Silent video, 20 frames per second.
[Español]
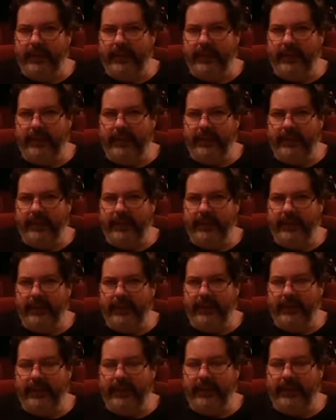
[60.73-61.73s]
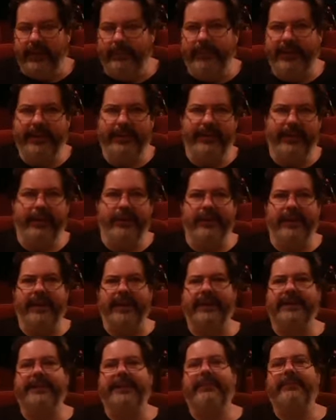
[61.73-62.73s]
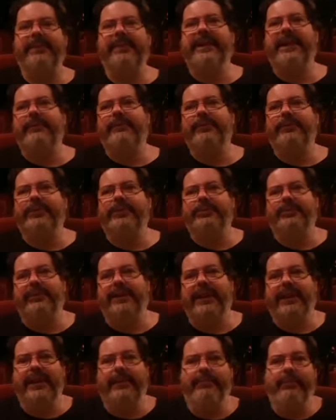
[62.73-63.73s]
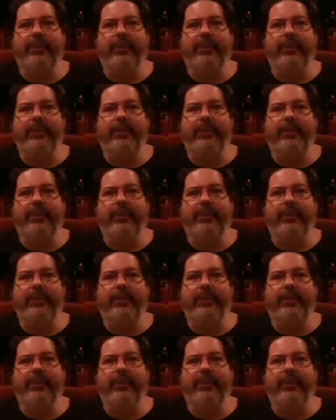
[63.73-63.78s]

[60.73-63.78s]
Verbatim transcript: Eh, la película con la que terminamos es una de las